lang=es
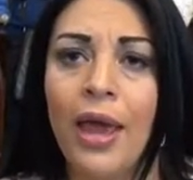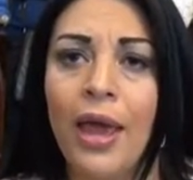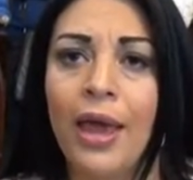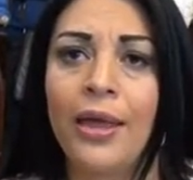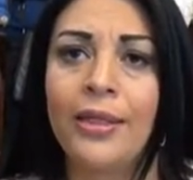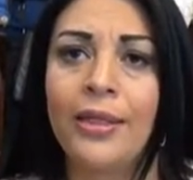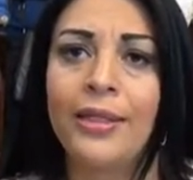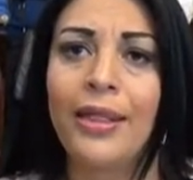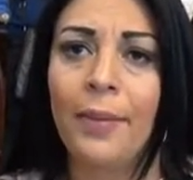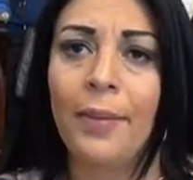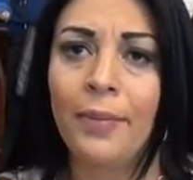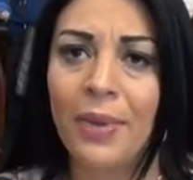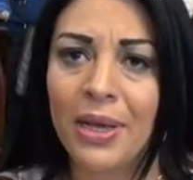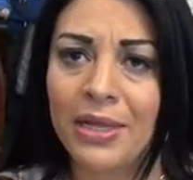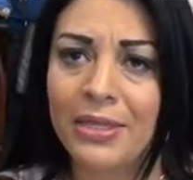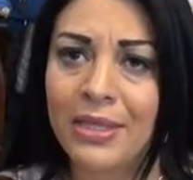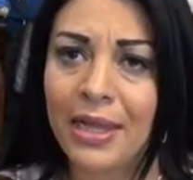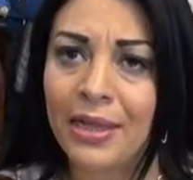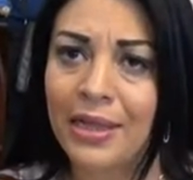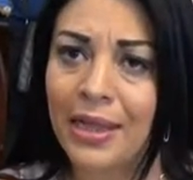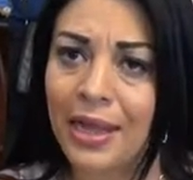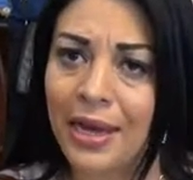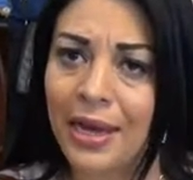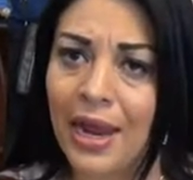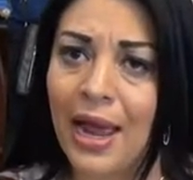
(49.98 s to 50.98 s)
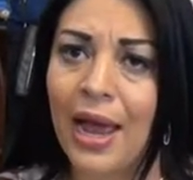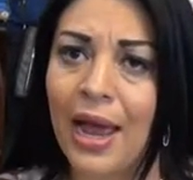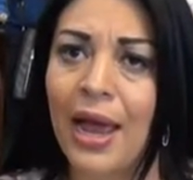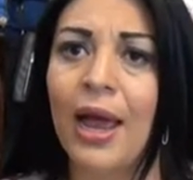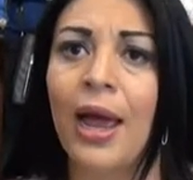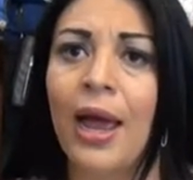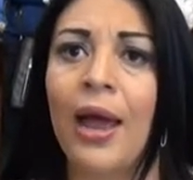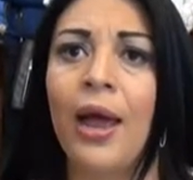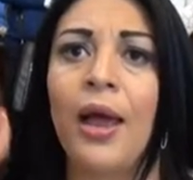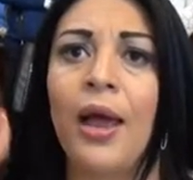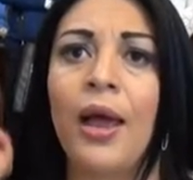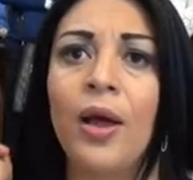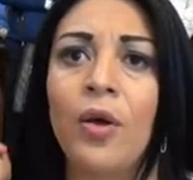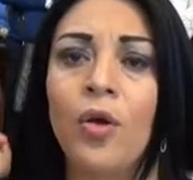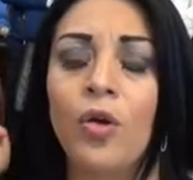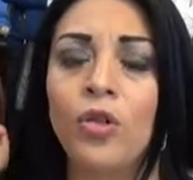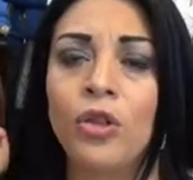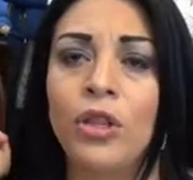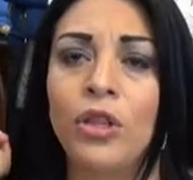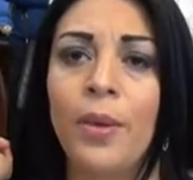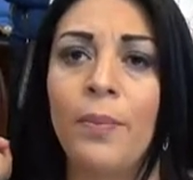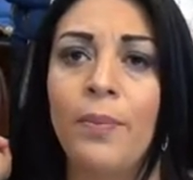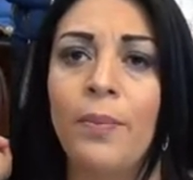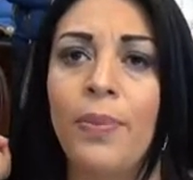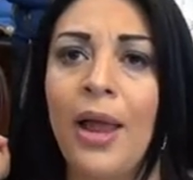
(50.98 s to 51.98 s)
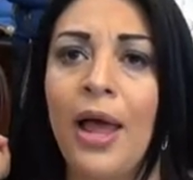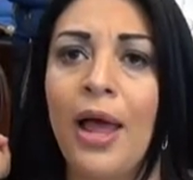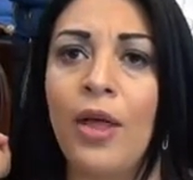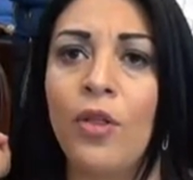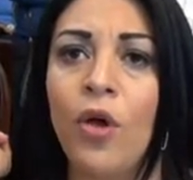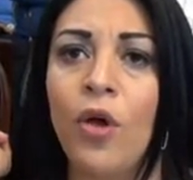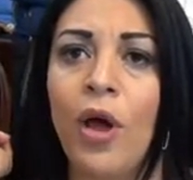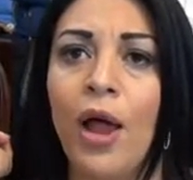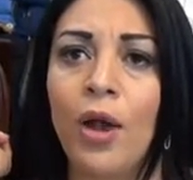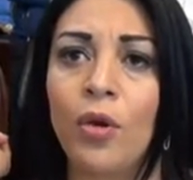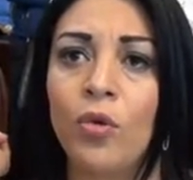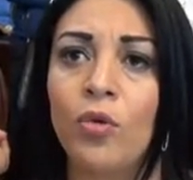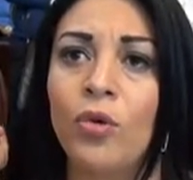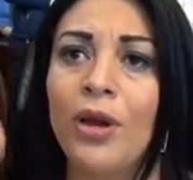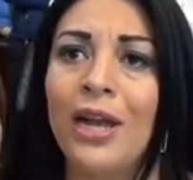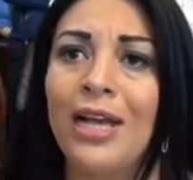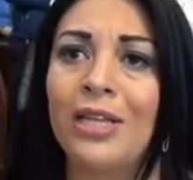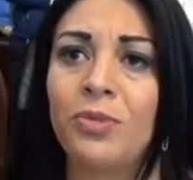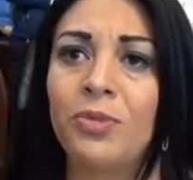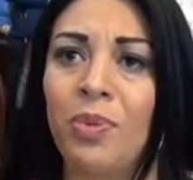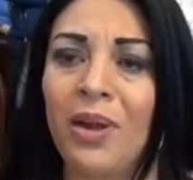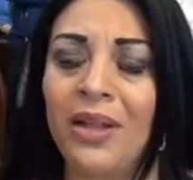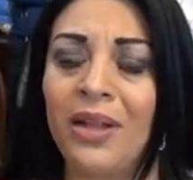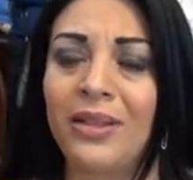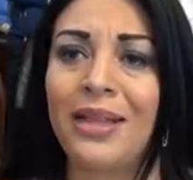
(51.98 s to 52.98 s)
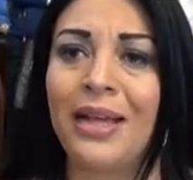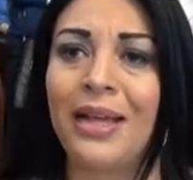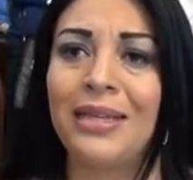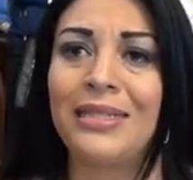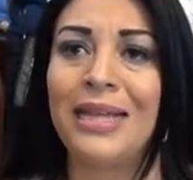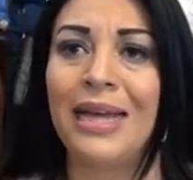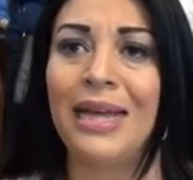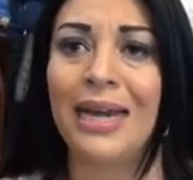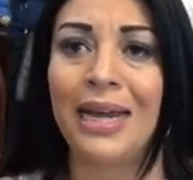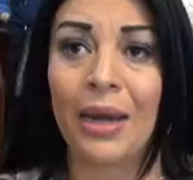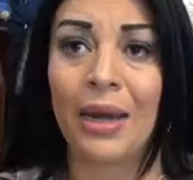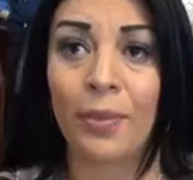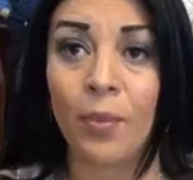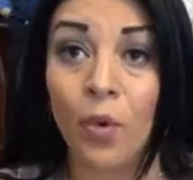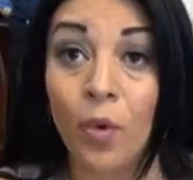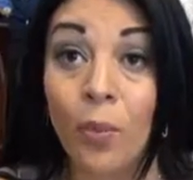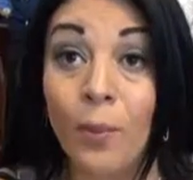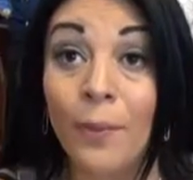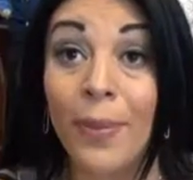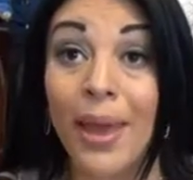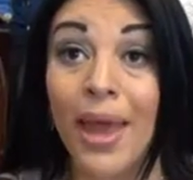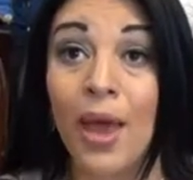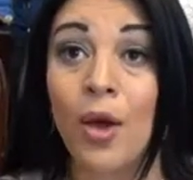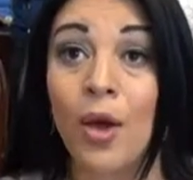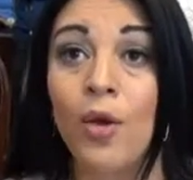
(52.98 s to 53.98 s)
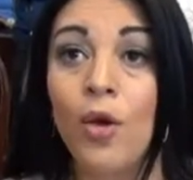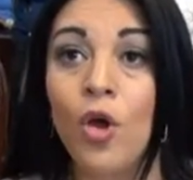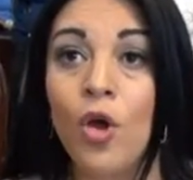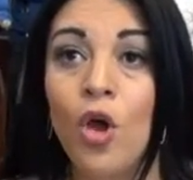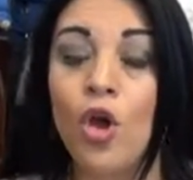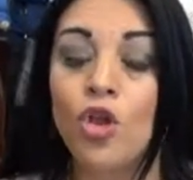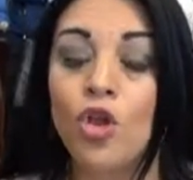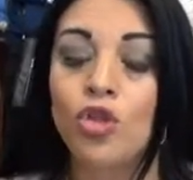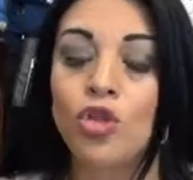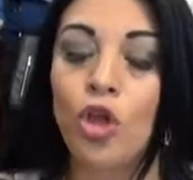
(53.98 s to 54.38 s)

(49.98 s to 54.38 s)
Eh, también se tenía contemplado algunas plantas de rebombeo,